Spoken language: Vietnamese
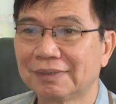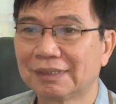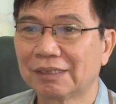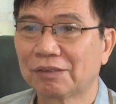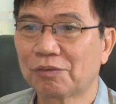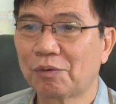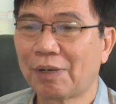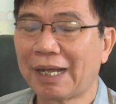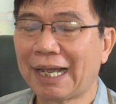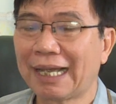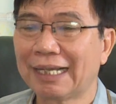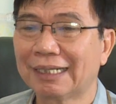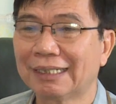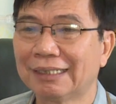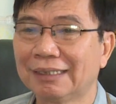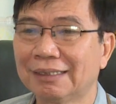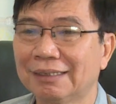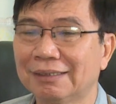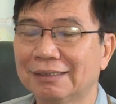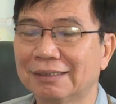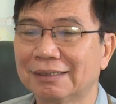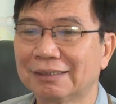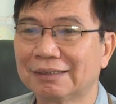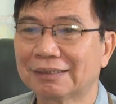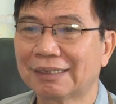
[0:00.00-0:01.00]
Ngoài cái
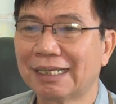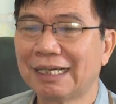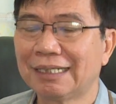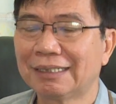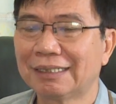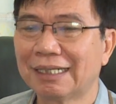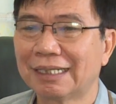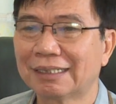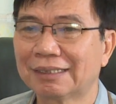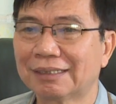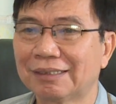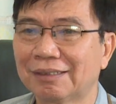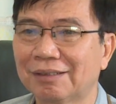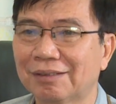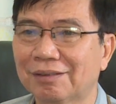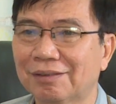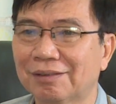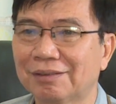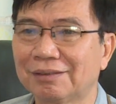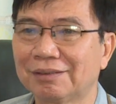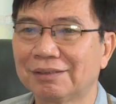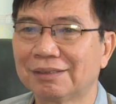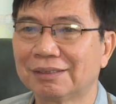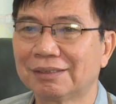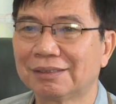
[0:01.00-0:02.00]
thưởng Tết ra thì họ
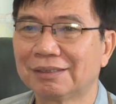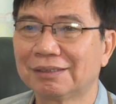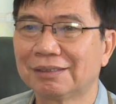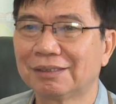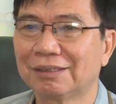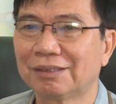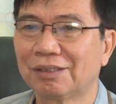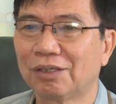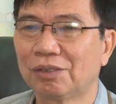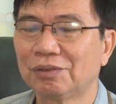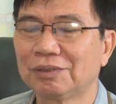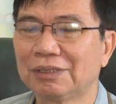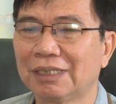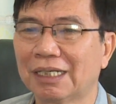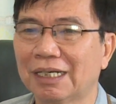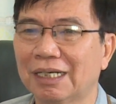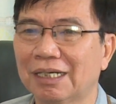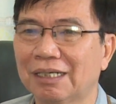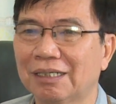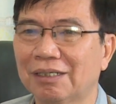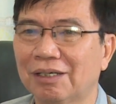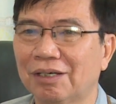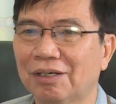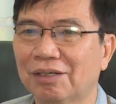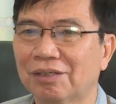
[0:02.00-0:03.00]
còn hỗ
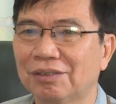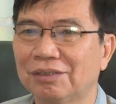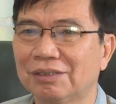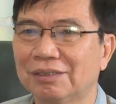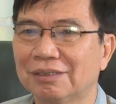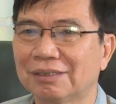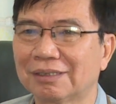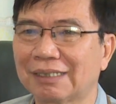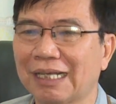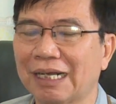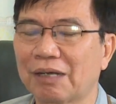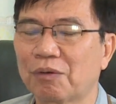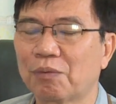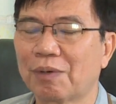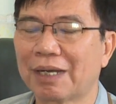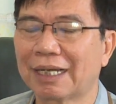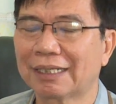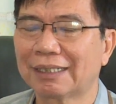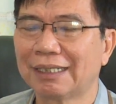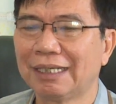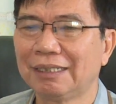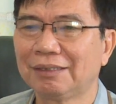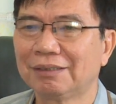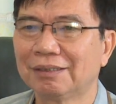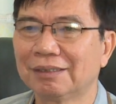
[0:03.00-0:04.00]
trợ, họ còn tặng quà
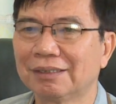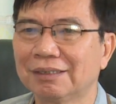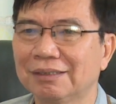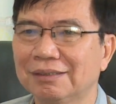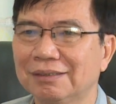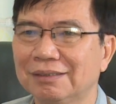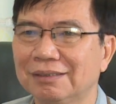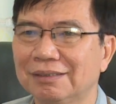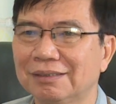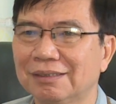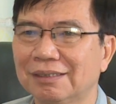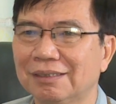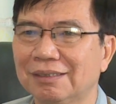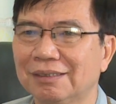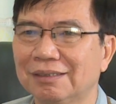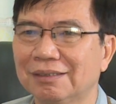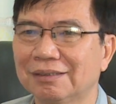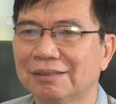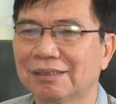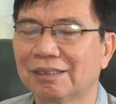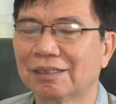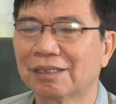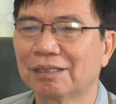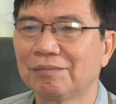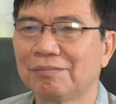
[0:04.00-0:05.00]
Tết cho cho,
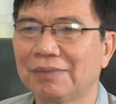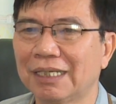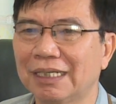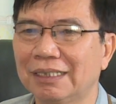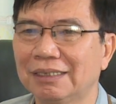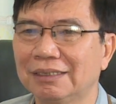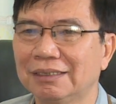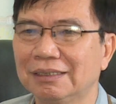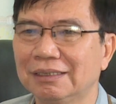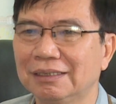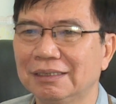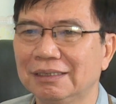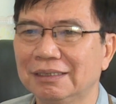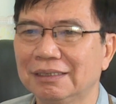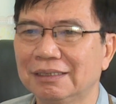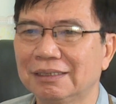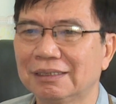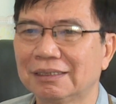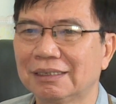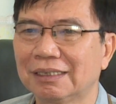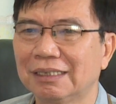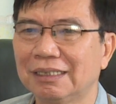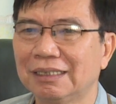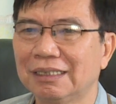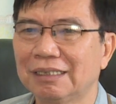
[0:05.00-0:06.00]
cho công nhân.
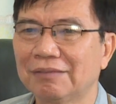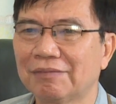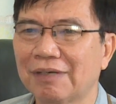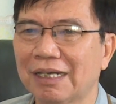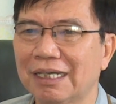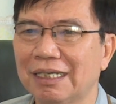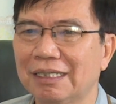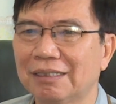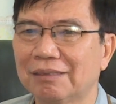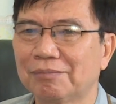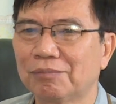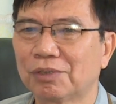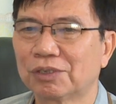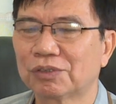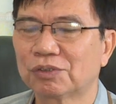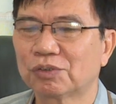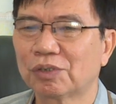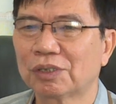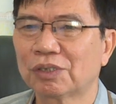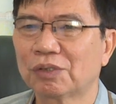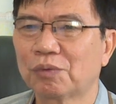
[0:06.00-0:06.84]
Thì như vậy một suất